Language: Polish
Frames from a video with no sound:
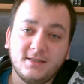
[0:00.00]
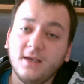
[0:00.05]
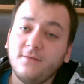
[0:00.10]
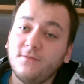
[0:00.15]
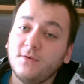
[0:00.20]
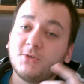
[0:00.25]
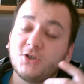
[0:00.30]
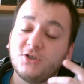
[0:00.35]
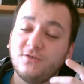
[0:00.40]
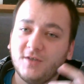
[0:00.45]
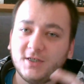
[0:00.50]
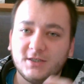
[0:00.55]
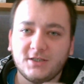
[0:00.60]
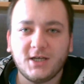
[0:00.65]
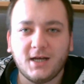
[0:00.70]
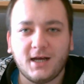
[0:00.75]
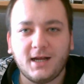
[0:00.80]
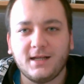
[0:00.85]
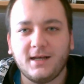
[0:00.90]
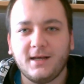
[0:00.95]
Nie wiem, czy
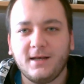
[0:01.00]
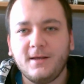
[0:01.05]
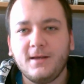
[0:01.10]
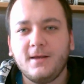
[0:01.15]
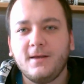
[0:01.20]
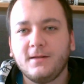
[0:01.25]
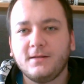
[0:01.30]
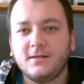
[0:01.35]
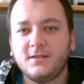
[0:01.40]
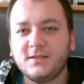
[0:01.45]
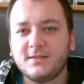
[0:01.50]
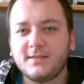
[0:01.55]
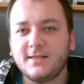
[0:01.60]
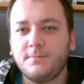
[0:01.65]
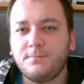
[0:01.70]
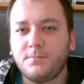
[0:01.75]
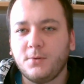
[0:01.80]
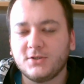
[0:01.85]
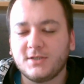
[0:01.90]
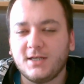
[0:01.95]
wiecie, ale Disney
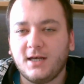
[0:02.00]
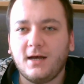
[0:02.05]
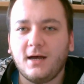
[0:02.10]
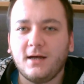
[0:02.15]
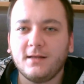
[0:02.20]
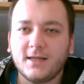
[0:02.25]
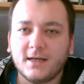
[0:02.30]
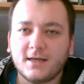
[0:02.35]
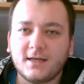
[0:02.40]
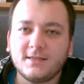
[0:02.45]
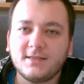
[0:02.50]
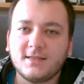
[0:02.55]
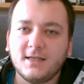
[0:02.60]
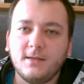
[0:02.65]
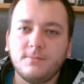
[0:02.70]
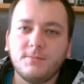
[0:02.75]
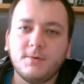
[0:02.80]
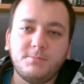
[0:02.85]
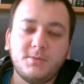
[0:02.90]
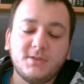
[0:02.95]
poza
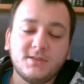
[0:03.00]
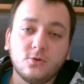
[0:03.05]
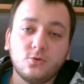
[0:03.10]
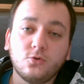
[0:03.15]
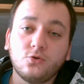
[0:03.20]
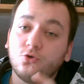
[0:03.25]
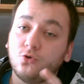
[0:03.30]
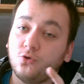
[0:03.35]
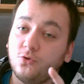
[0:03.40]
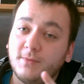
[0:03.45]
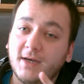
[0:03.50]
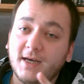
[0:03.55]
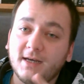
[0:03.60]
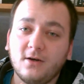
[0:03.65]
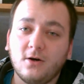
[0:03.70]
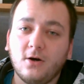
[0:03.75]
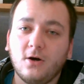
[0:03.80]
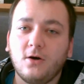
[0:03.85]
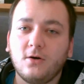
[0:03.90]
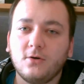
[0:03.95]
nakręceniem epizodu
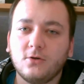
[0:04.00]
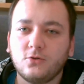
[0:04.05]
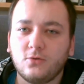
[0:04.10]
siódmego,